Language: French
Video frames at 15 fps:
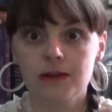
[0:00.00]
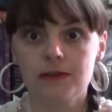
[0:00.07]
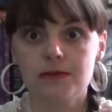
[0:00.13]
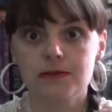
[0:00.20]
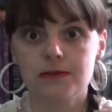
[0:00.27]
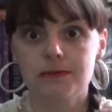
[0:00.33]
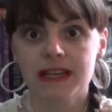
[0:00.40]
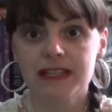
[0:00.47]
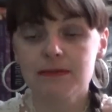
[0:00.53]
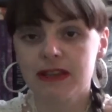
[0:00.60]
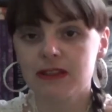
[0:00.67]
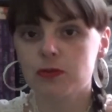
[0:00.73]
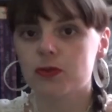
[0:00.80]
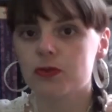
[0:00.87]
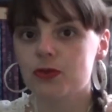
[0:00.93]
Euh,
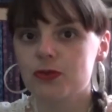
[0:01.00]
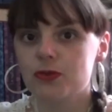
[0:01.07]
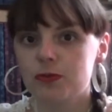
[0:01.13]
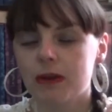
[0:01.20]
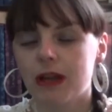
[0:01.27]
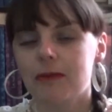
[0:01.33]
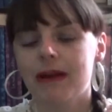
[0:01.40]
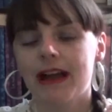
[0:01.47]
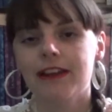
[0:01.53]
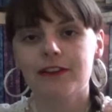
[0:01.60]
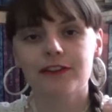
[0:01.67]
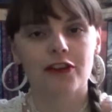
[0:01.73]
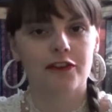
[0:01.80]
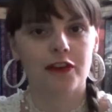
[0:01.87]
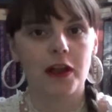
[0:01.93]
Batman contre Superman,
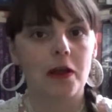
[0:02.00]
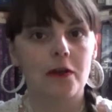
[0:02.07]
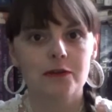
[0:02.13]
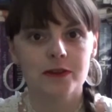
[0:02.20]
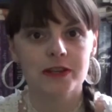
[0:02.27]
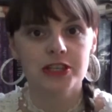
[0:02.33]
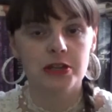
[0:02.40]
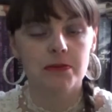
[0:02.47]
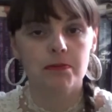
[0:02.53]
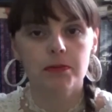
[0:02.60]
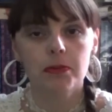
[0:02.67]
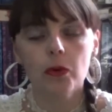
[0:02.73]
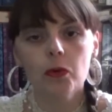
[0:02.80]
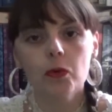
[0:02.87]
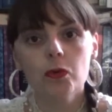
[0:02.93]
enfin voilà, en fait j'aime
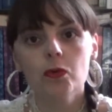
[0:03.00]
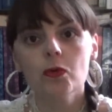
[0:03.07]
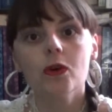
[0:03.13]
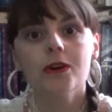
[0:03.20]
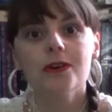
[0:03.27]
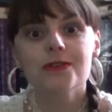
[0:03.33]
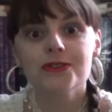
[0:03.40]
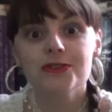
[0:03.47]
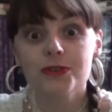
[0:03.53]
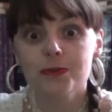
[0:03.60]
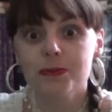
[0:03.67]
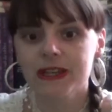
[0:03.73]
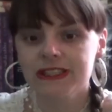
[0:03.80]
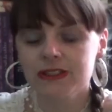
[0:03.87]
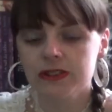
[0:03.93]
beaucoup euh, ce
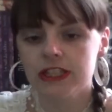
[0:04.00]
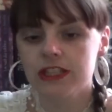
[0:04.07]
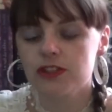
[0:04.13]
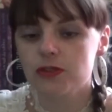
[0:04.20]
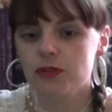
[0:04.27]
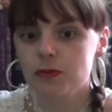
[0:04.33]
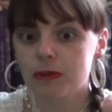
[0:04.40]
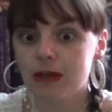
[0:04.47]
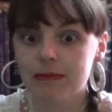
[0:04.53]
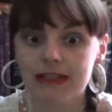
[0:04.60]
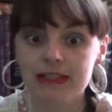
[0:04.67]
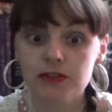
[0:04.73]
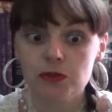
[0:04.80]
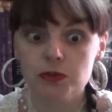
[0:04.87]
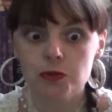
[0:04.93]
personnage de
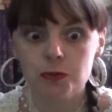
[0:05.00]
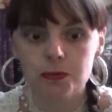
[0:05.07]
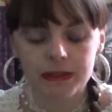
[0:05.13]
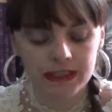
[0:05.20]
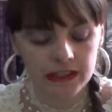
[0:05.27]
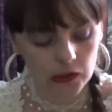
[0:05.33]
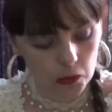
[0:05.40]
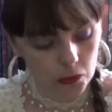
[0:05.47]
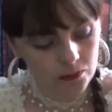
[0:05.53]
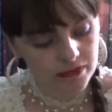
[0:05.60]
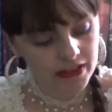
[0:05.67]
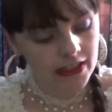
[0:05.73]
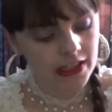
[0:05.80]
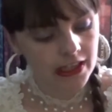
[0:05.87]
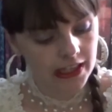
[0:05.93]
Superman, ce super-héros.
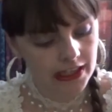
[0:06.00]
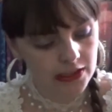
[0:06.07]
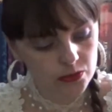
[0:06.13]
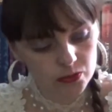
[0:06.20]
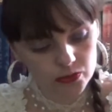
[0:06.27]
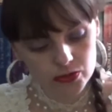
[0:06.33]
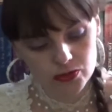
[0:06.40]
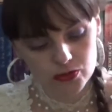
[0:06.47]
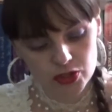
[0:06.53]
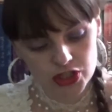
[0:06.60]
Et donc